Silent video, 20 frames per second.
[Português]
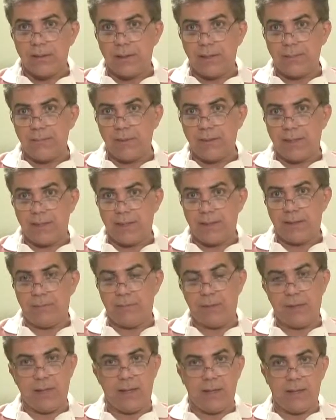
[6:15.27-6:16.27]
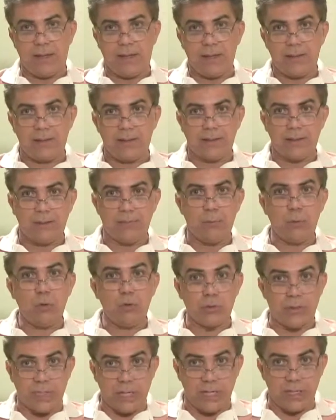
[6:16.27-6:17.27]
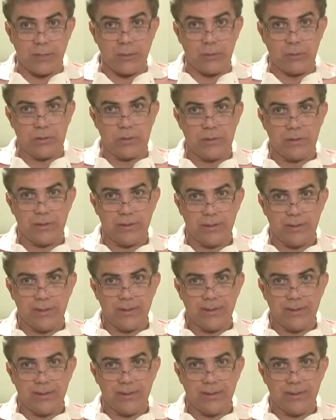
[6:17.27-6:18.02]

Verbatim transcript: Tem muito tempo, ah, sim. Muitos anos.